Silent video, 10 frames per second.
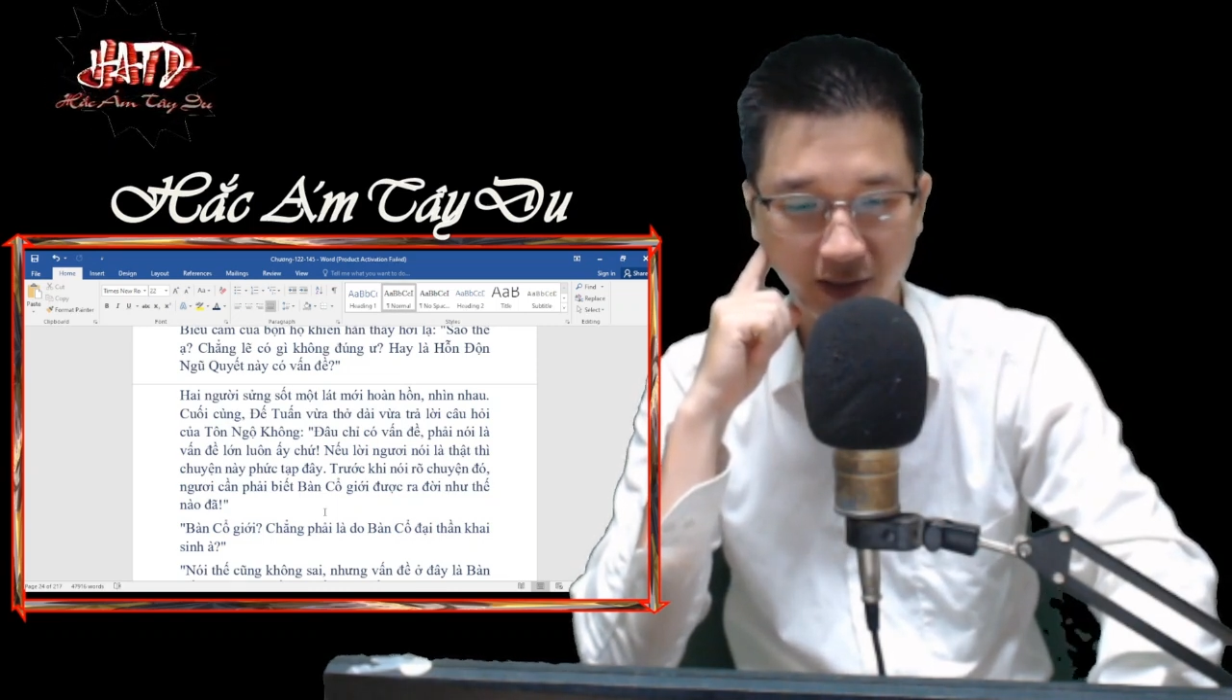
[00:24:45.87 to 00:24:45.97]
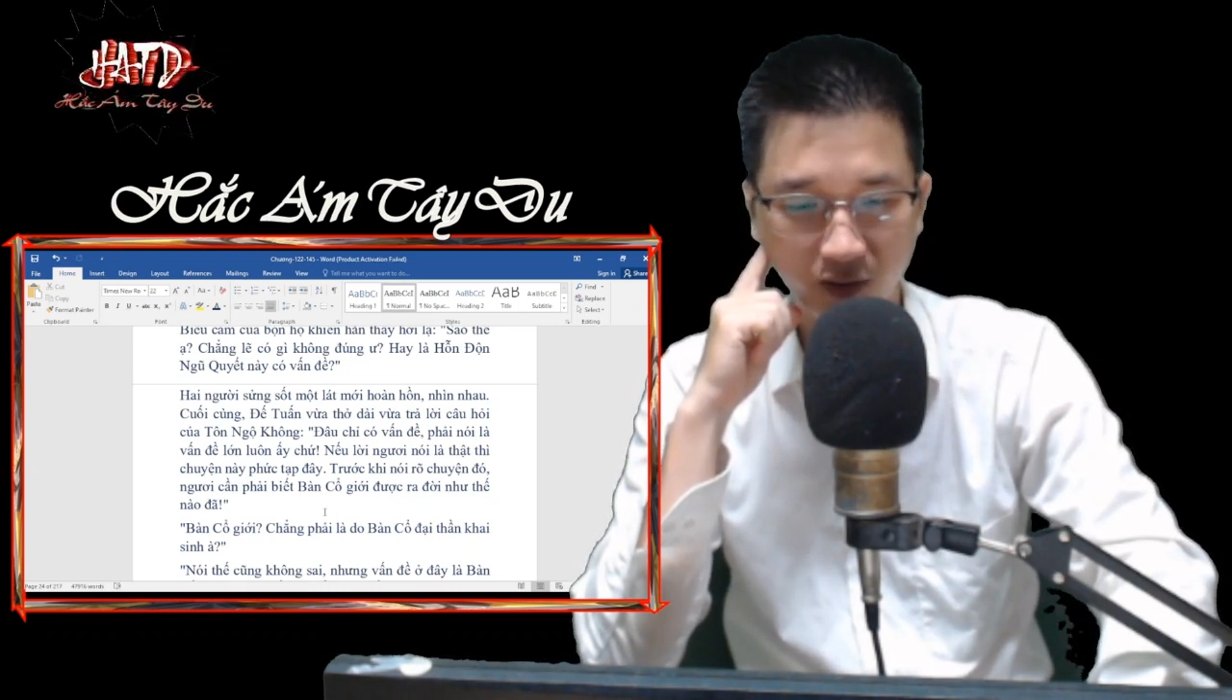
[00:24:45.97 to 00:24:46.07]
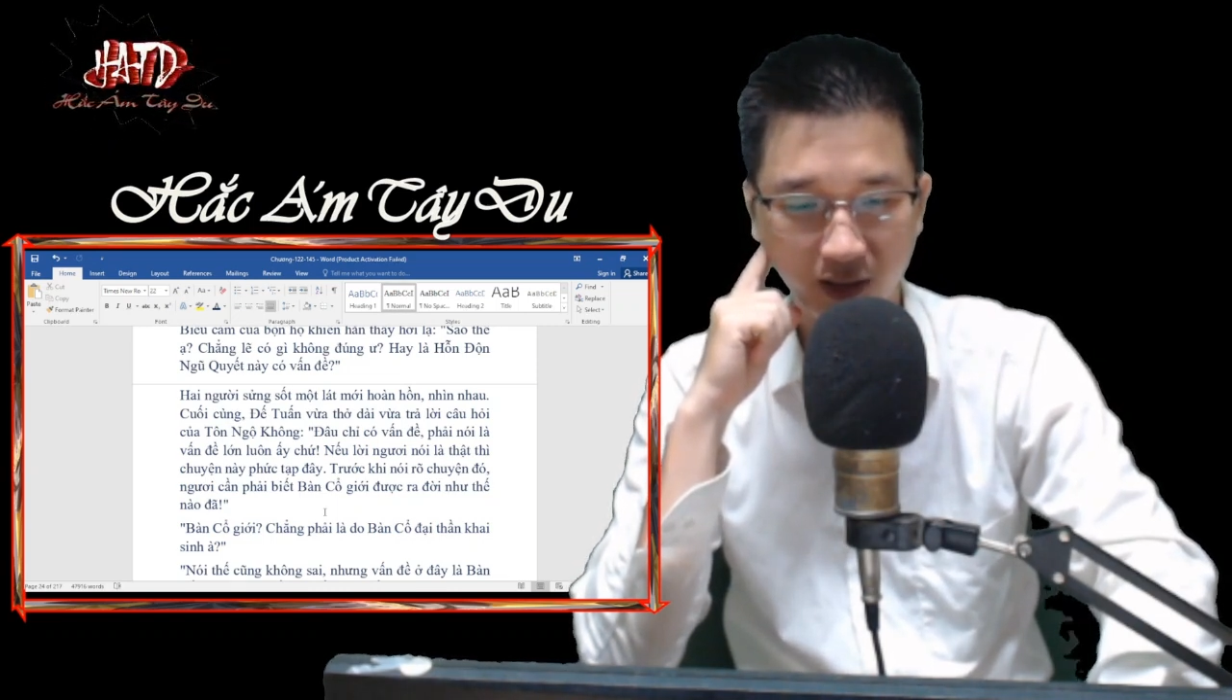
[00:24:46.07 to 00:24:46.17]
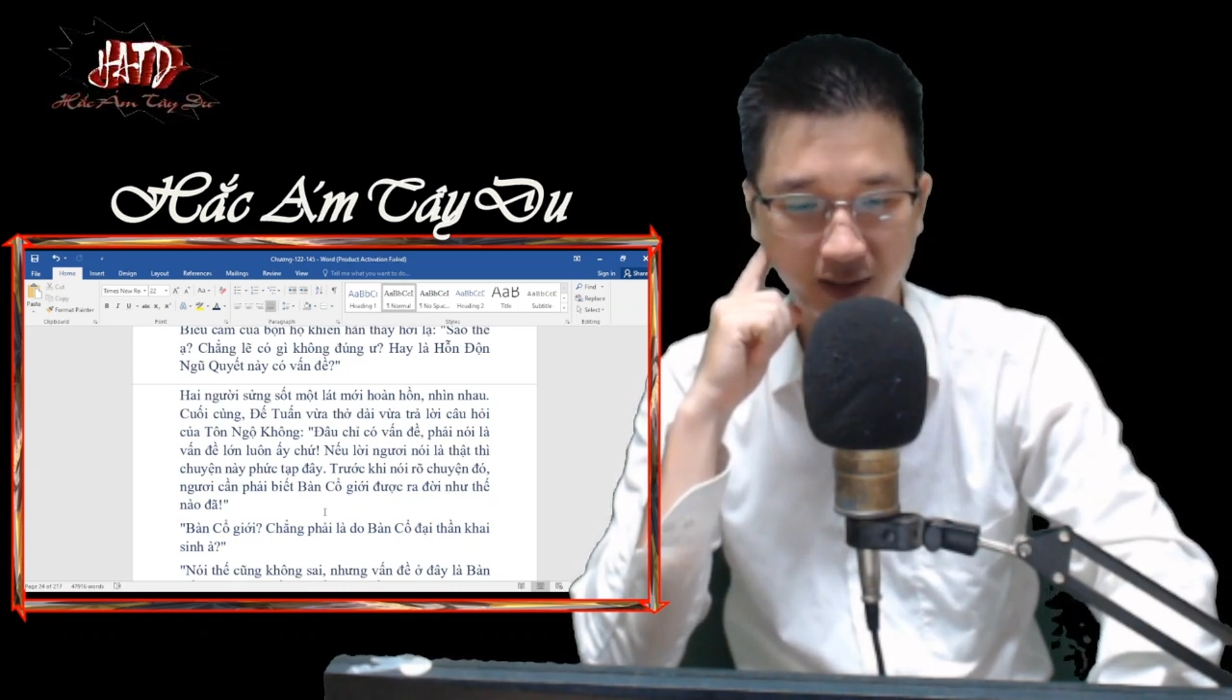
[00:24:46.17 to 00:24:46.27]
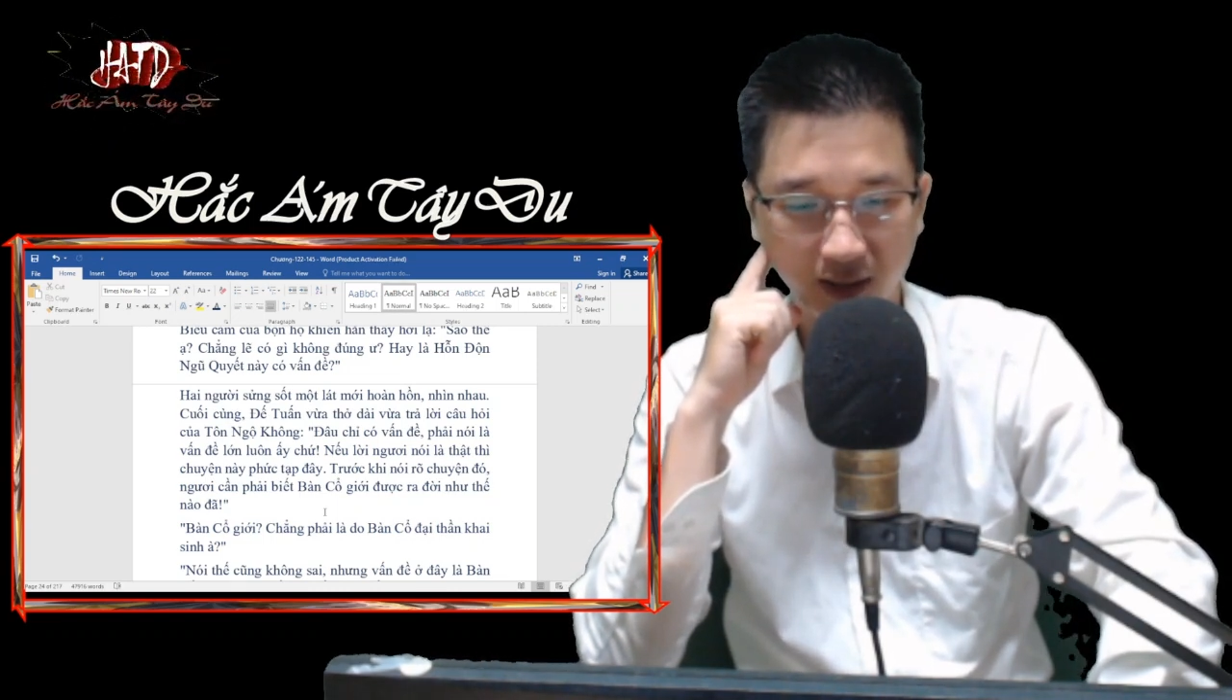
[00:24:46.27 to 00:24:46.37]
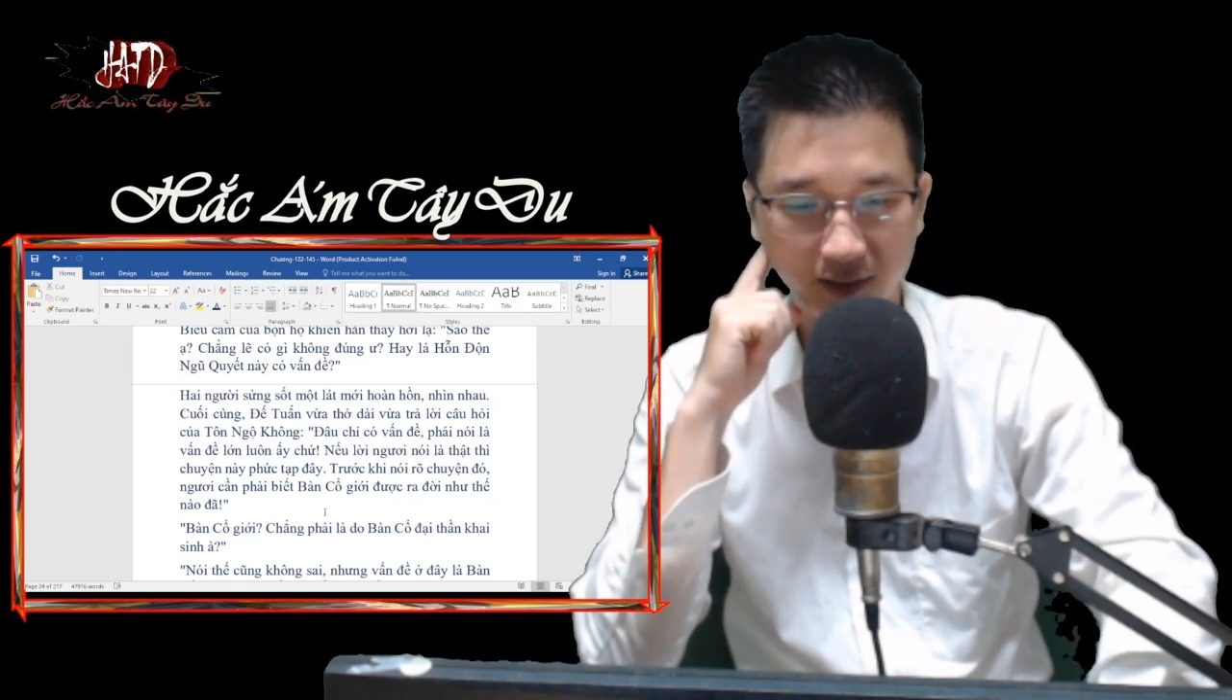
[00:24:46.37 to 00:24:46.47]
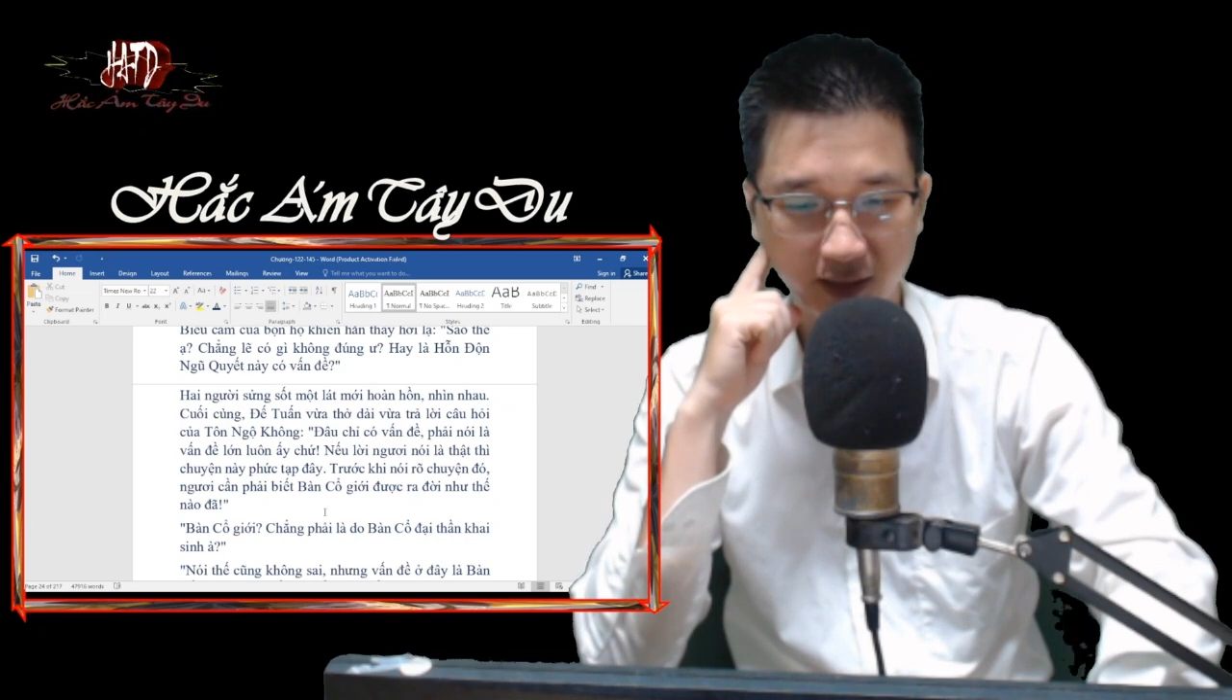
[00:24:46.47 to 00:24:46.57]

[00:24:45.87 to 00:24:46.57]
nói là thật